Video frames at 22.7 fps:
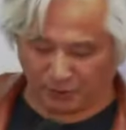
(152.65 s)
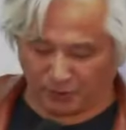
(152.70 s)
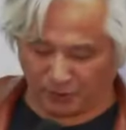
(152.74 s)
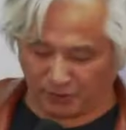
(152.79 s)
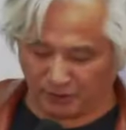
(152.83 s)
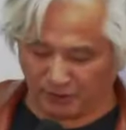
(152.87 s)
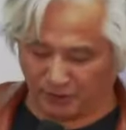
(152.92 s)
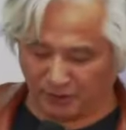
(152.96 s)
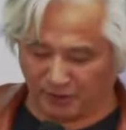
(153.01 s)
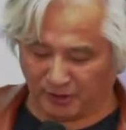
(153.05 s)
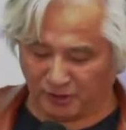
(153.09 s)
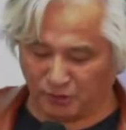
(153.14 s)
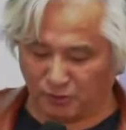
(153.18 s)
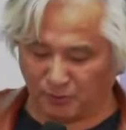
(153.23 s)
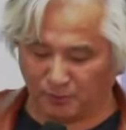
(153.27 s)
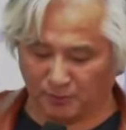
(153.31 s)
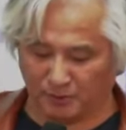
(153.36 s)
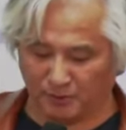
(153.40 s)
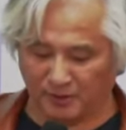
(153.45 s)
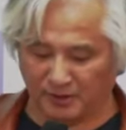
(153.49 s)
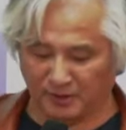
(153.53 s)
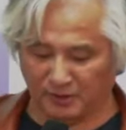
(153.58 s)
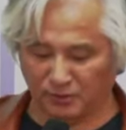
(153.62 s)
모여 일어난
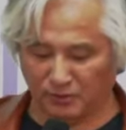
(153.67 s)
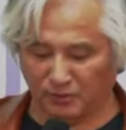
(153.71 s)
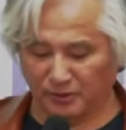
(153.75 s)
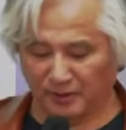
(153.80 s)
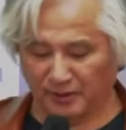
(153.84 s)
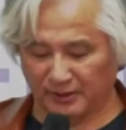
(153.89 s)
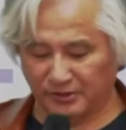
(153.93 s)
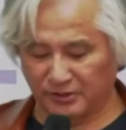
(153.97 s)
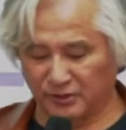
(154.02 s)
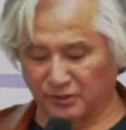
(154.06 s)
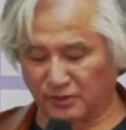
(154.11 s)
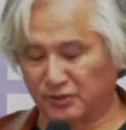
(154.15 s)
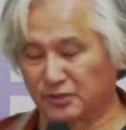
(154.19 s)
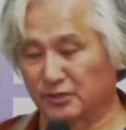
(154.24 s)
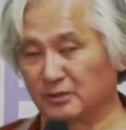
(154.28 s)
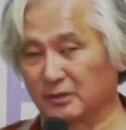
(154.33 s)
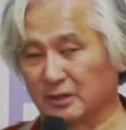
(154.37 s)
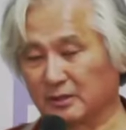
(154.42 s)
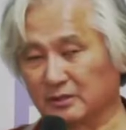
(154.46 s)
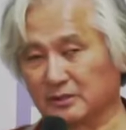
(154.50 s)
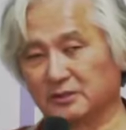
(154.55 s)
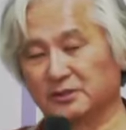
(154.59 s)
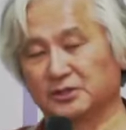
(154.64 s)
촛불 행동의
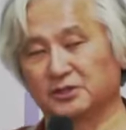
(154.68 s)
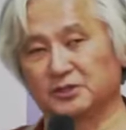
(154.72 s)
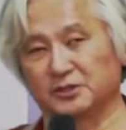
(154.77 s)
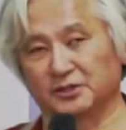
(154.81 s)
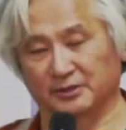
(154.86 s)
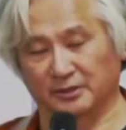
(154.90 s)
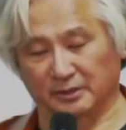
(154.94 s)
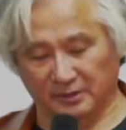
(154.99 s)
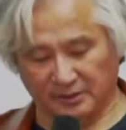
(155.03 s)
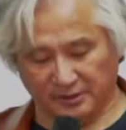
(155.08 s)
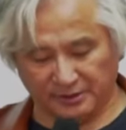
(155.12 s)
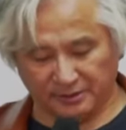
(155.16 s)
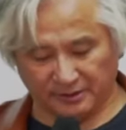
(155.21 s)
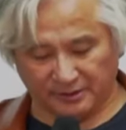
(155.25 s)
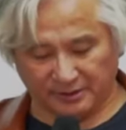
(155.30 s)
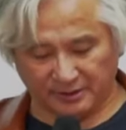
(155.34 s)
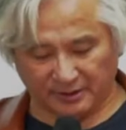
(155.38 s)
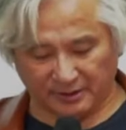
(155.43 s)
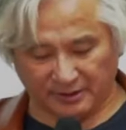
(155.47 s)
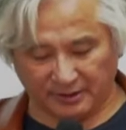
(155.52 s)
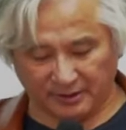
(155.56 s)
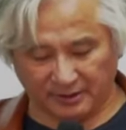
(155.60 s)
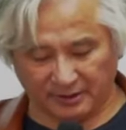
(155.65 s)
정신과 의지를
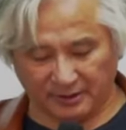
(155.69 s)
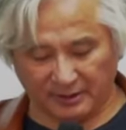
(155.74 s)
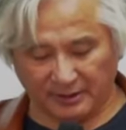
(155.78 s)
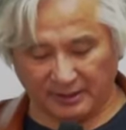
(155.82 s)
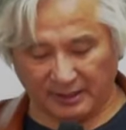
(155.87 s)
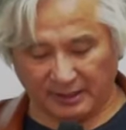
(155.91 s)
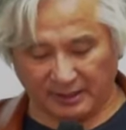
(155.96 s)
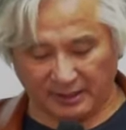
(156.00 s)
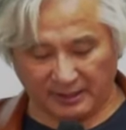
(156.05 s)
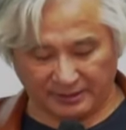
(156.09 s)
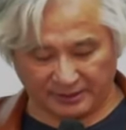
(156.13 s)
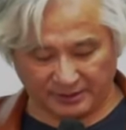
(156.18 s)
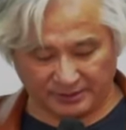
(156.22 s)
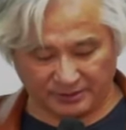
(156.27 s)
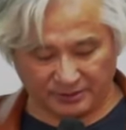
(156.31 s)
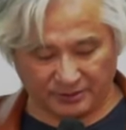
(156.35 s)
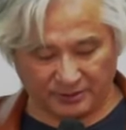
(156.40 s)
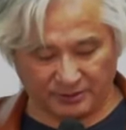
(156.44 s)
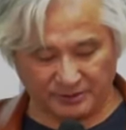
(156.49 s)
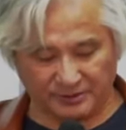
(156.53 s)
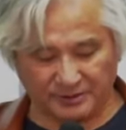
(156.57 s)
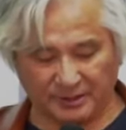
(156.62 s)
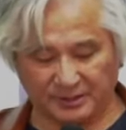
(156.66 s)
이렇게
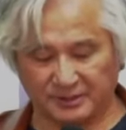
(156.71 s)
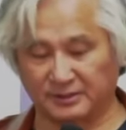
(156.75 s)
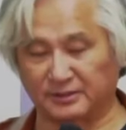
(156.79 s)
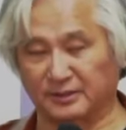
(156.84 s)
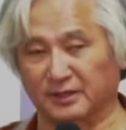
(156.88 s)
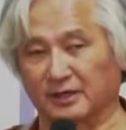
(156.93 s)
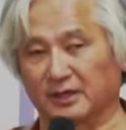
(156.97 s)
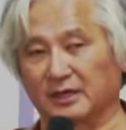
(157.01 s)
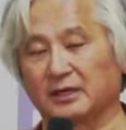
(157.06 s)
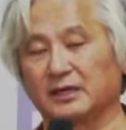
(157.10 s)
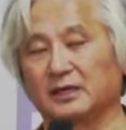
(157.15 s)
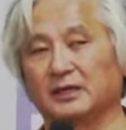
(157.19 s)
알아서 자신의